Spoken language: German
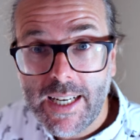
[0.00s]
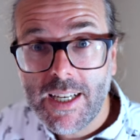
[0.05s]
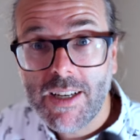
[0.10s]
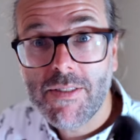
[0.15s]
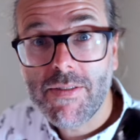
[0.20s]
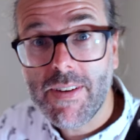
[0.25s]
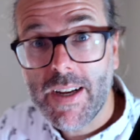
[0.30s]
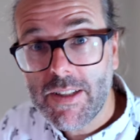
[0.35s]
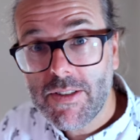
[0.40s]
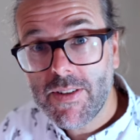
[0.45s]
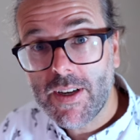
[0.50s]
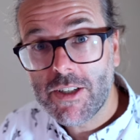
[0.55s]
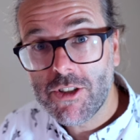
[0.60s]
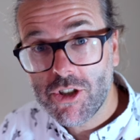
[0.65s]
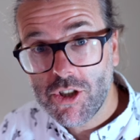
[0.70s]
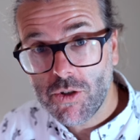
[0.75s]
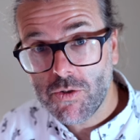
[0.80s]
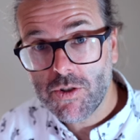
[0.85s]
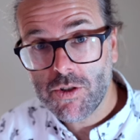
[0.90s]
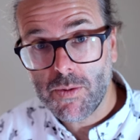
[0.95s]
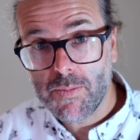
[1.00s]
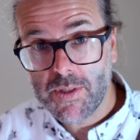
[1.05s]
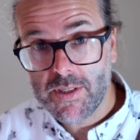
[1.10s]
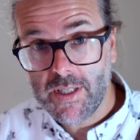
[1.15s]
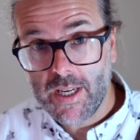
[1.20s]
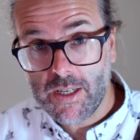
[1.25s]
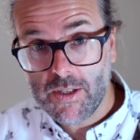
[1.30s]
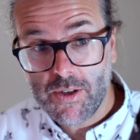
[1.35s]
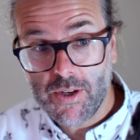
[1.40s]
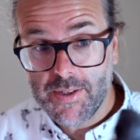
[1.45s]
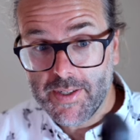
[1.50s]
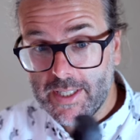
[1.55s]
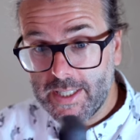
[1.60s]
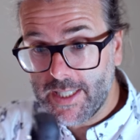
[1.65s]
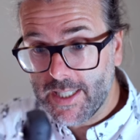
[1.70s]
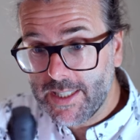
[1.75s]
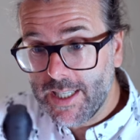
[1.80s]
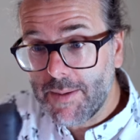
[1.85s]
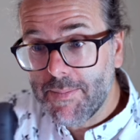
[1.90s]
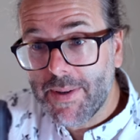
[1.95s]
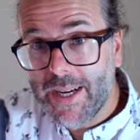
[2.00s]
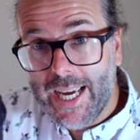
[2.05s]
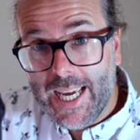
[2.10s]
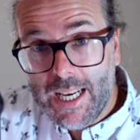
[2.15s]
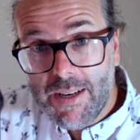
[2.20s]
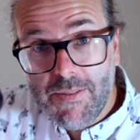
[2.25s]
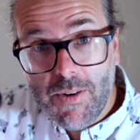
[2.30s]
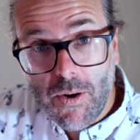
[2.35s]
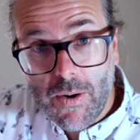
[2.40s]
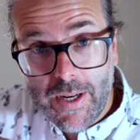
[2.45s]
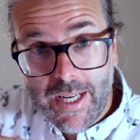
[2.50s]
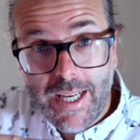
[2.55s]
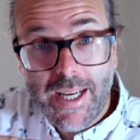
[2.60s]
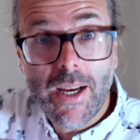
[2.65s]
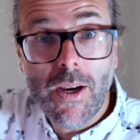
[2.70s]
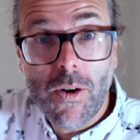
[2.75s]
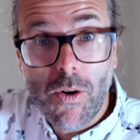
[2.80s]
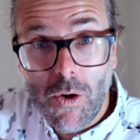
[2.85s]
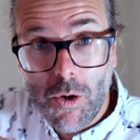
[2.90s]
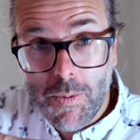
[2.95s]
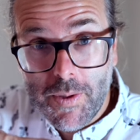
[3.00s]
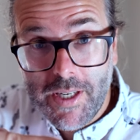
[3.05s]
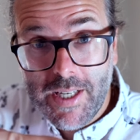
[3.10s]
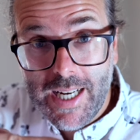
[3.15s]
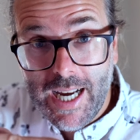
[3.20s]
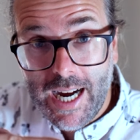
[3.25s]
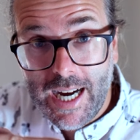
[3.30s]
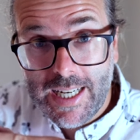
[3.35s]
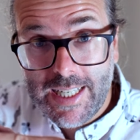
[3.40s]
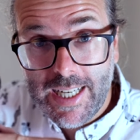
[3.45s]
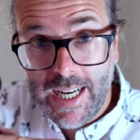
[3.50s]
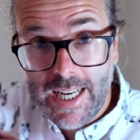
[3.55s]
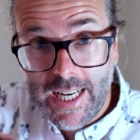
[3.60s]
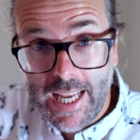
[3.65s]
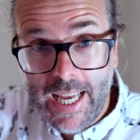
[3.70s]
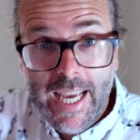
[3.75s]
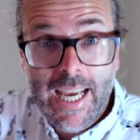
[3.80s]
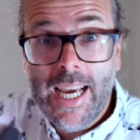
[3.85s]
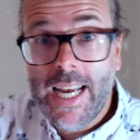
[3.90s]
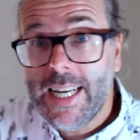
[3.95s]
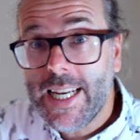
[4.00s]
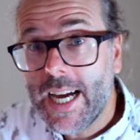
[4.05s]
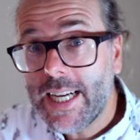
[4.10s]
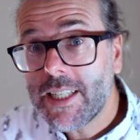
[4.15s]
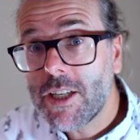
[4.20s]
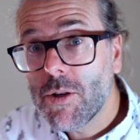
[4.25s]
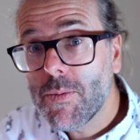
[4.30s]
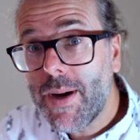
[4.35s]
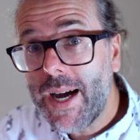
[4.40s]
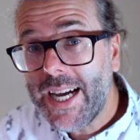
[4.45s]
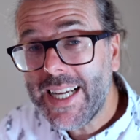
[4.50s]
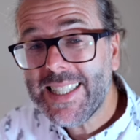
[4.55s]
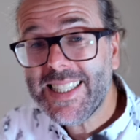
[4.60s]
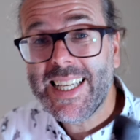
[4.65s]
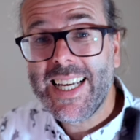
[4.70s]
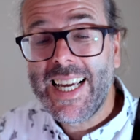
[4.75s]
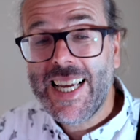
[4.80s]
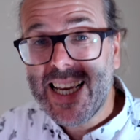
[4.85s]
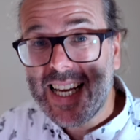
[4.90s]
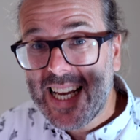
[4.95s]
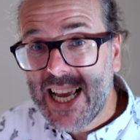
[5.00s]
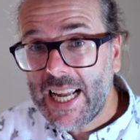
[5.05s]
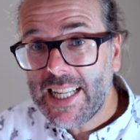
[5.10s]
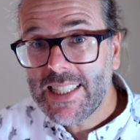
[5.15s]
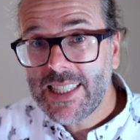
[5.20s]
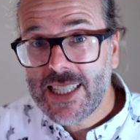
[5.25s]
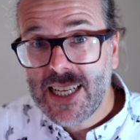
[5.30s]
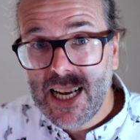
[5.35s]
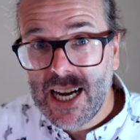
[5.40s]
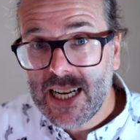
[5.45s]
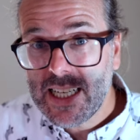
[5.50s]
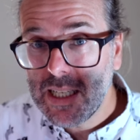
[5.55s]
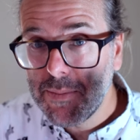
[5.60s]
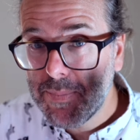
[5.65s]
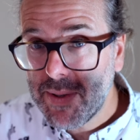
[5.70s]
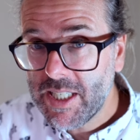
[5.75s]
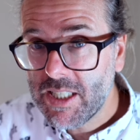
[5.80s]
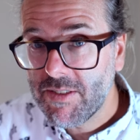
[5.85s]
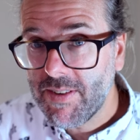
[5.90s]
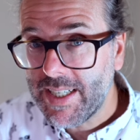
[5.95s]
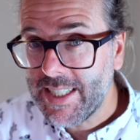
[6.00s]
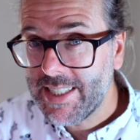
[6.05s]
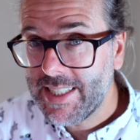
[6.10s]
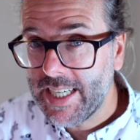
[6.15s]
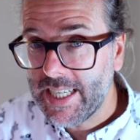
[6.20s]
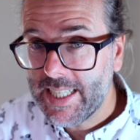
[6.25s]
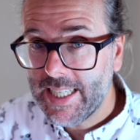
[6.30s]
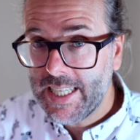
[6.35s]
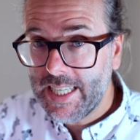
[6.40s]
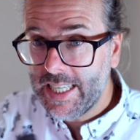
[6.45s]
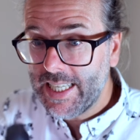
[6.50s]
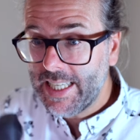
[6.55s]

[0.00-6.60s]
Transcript: anderen vielleicht sogar ein Showstopper sein können. Deshalb reden wir heute über die Nachteile. Nachteil Nummer eins: ganz klar die Bildqualität.